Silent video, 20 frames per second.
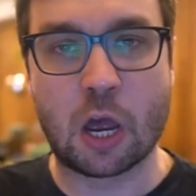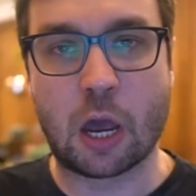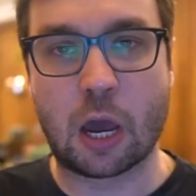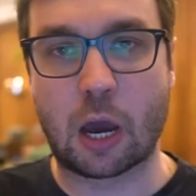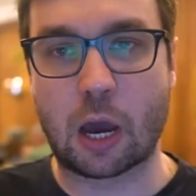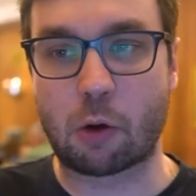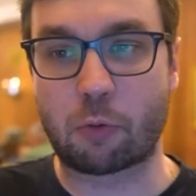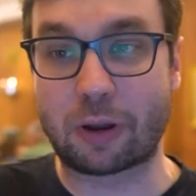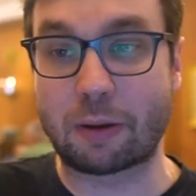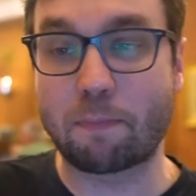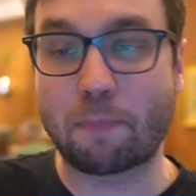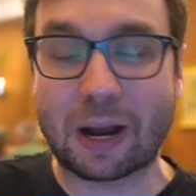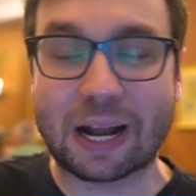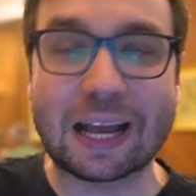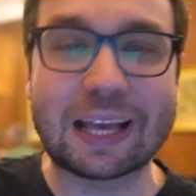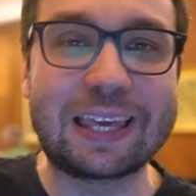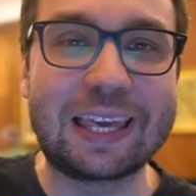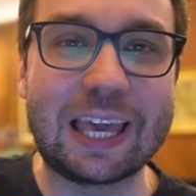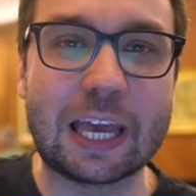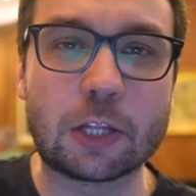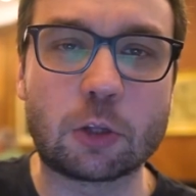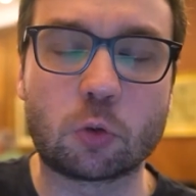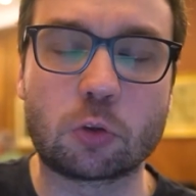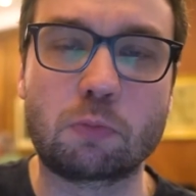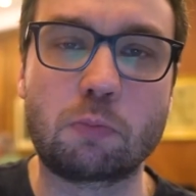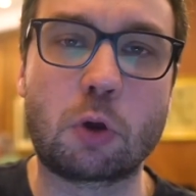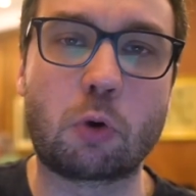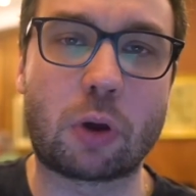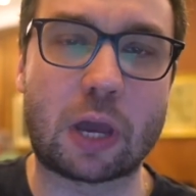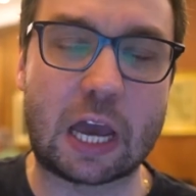É, o Grêmio paga 500
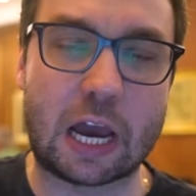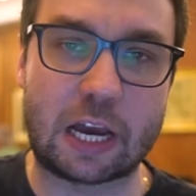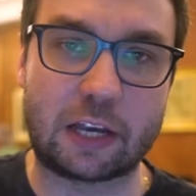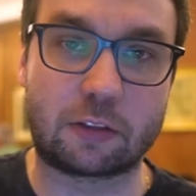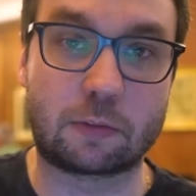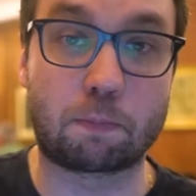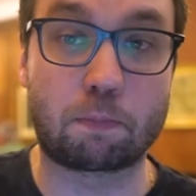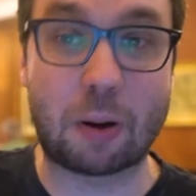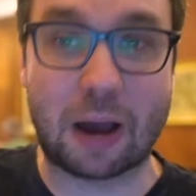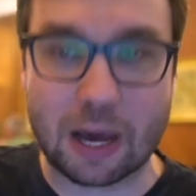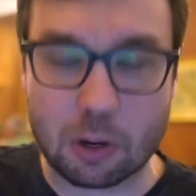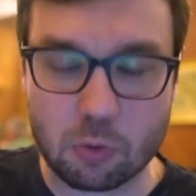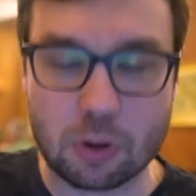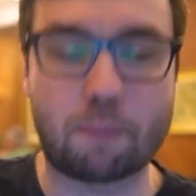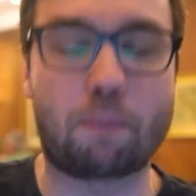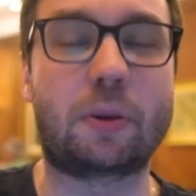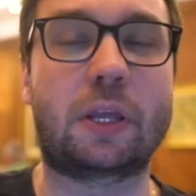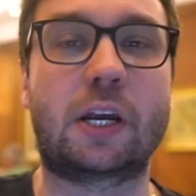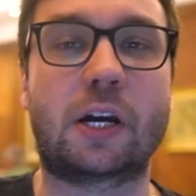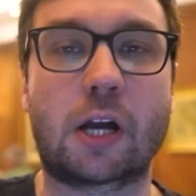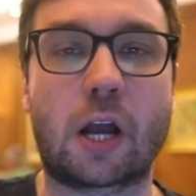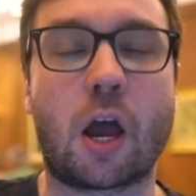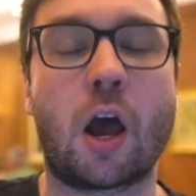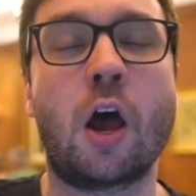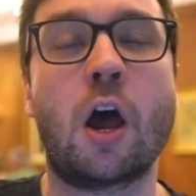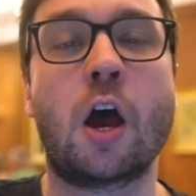mil reais para o Ipiranga,